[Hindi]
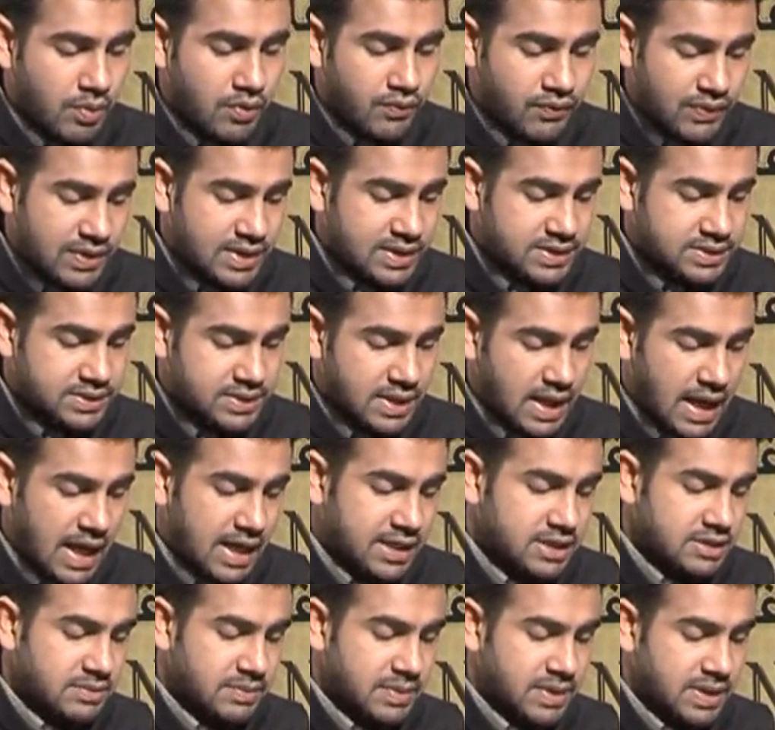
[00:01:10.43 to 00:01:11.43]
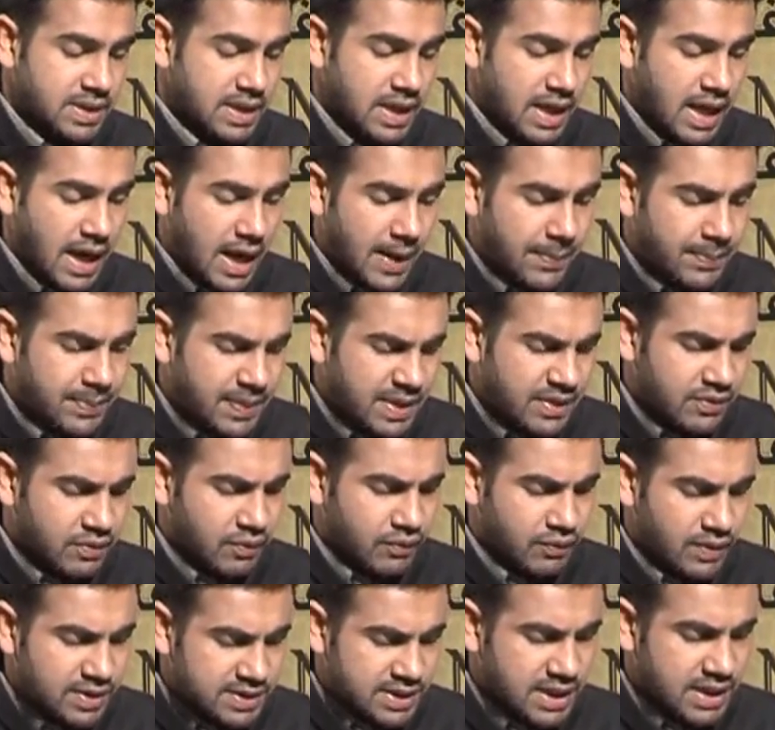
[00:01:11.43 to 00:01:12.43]
मुफलिस आदमी अपने
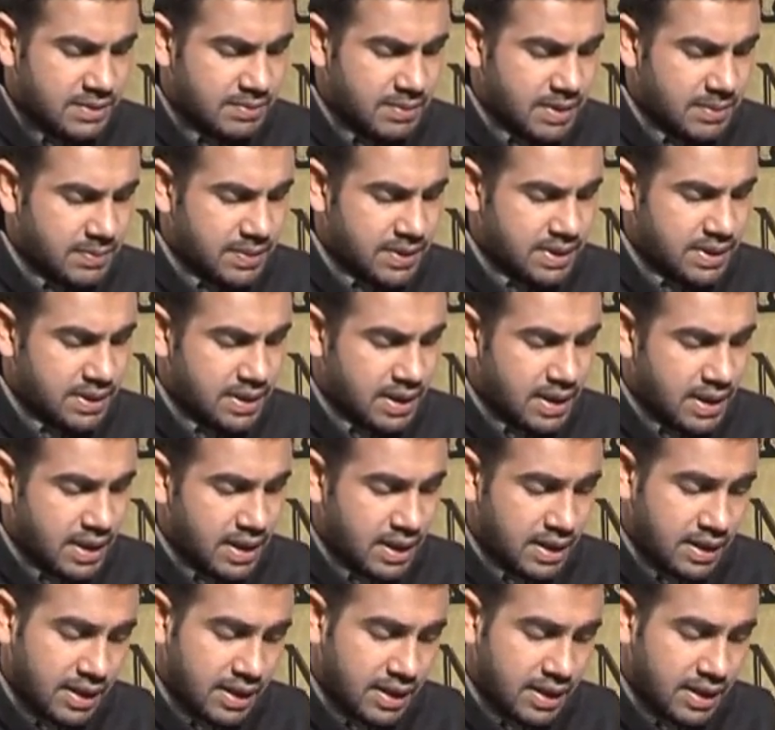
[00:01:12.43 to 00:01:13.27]
वतन में भी